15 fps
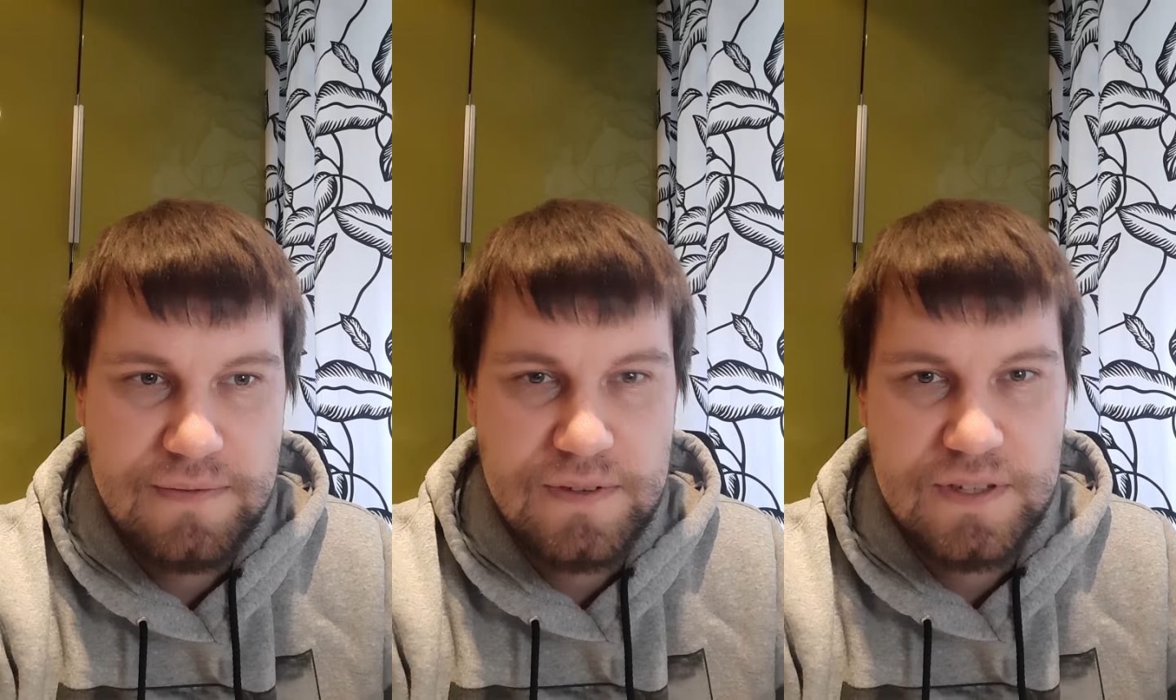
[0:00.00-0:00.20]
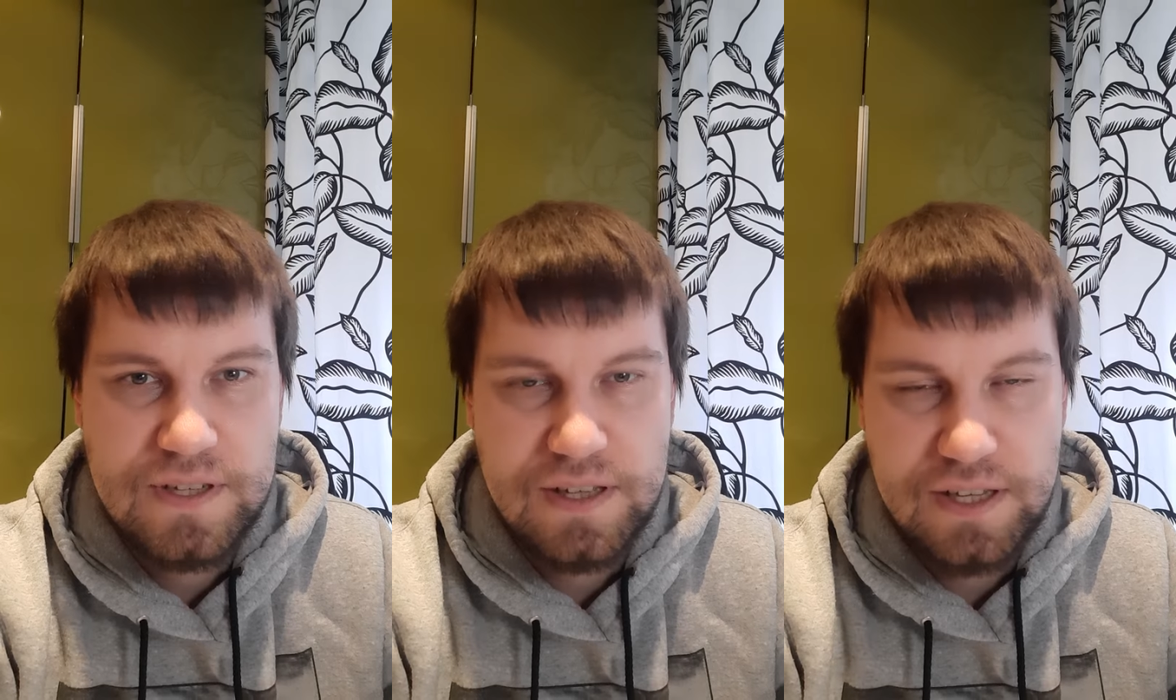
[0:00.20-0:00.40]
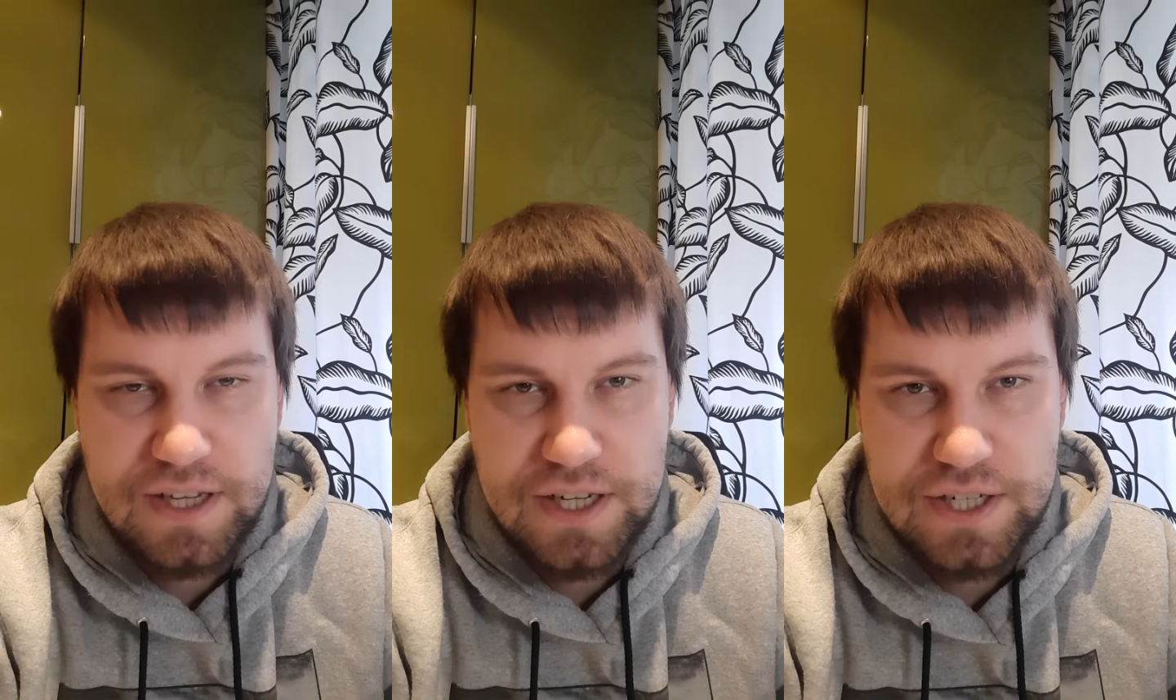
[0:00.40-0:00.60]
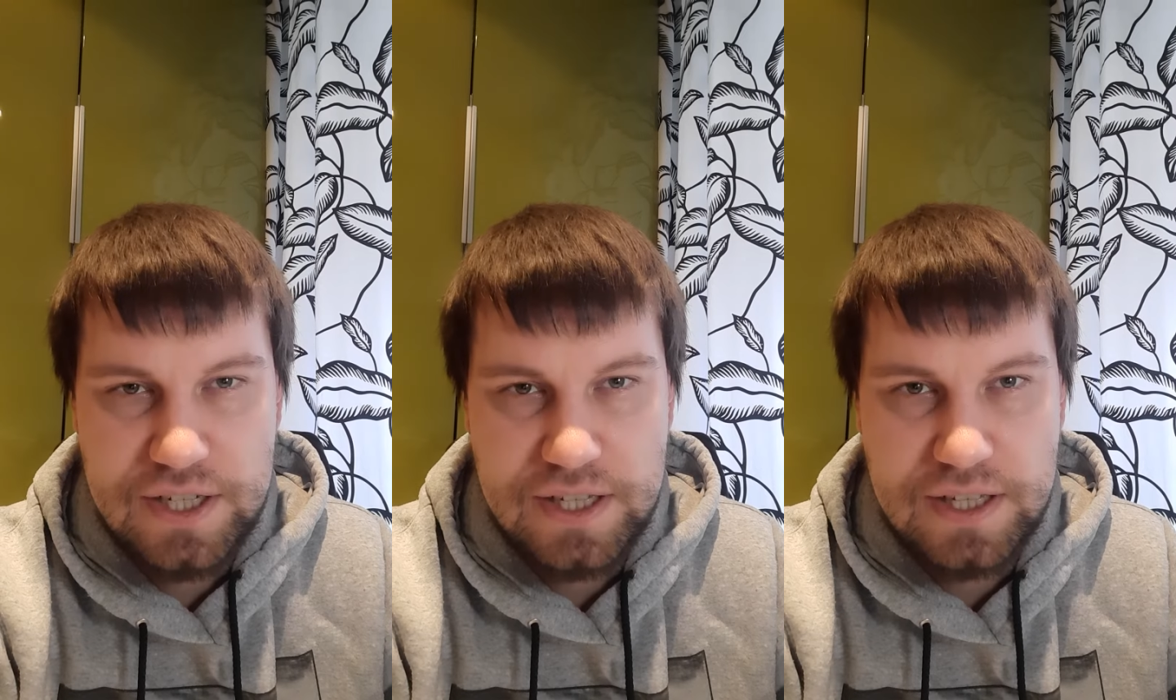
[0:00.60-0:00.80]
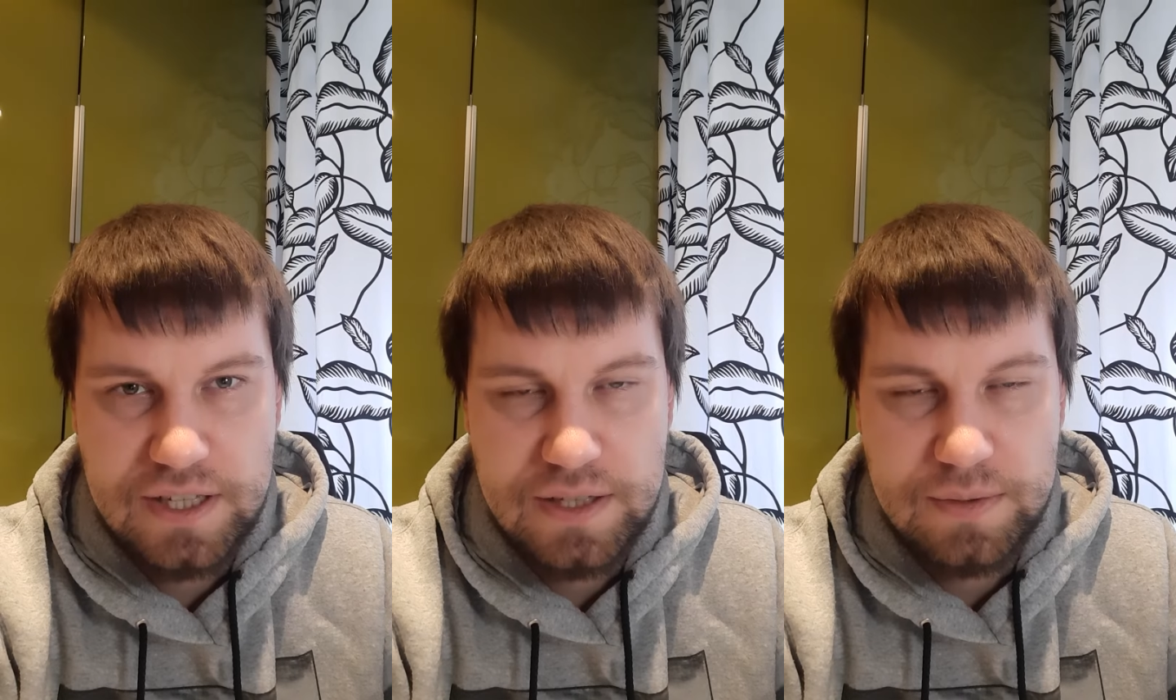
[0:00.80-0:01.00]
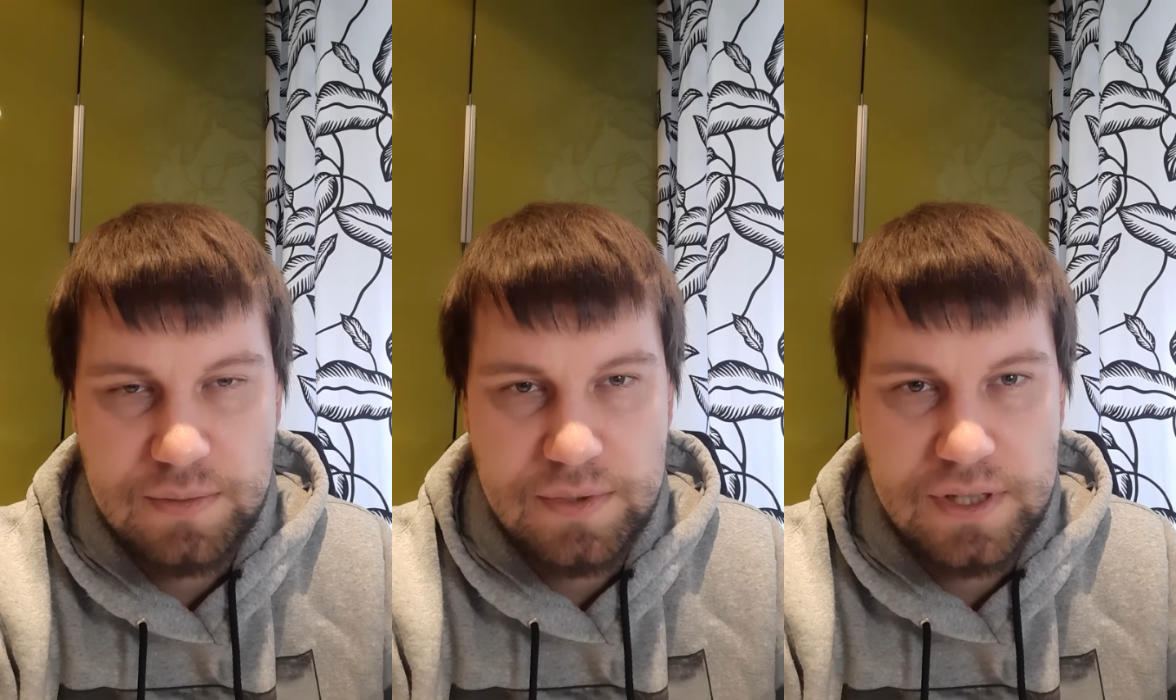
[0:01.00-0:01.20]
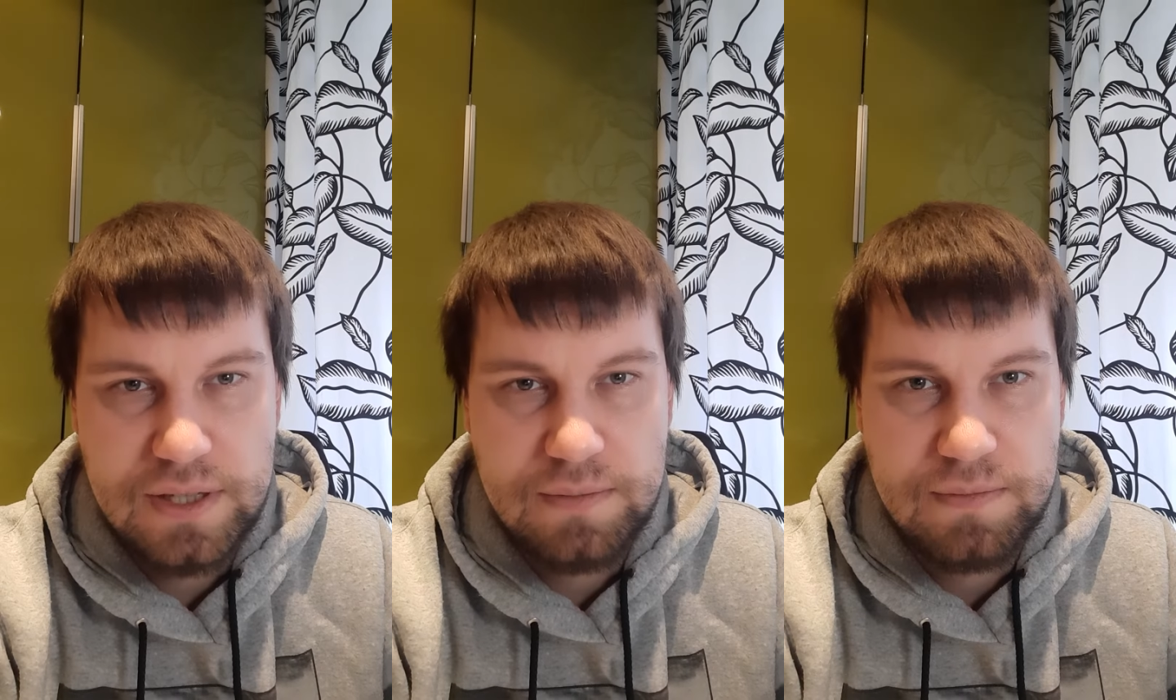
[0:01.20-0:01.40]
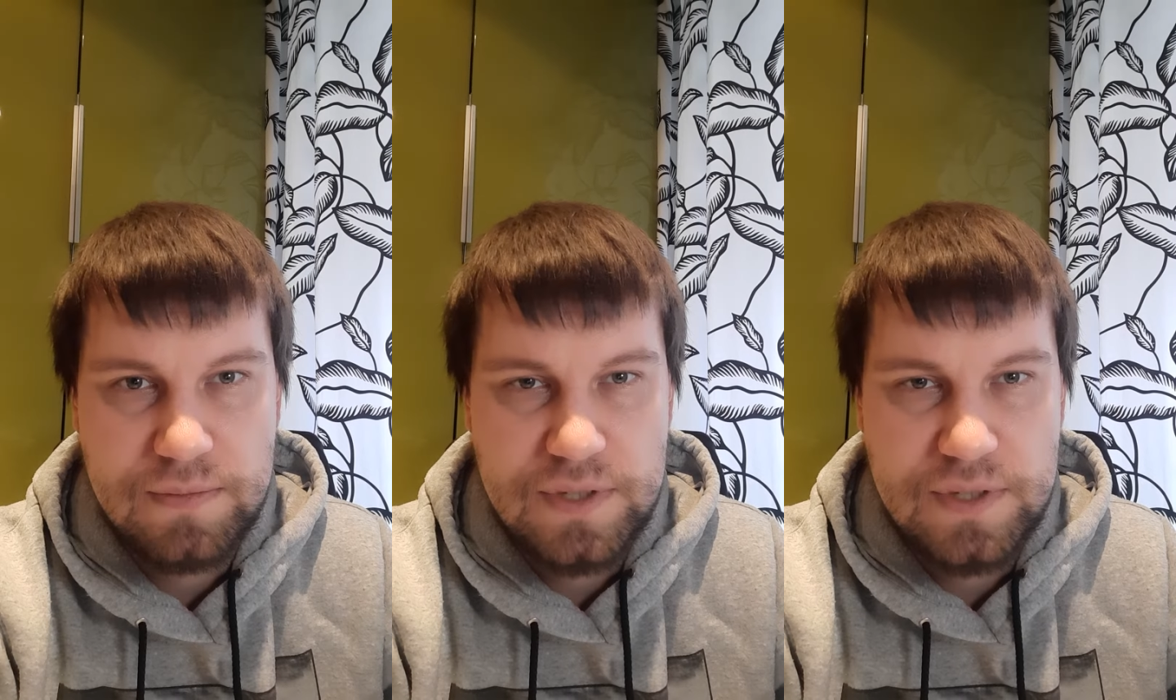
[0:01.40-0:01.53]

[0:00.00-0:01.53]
физиологически на это быть, там,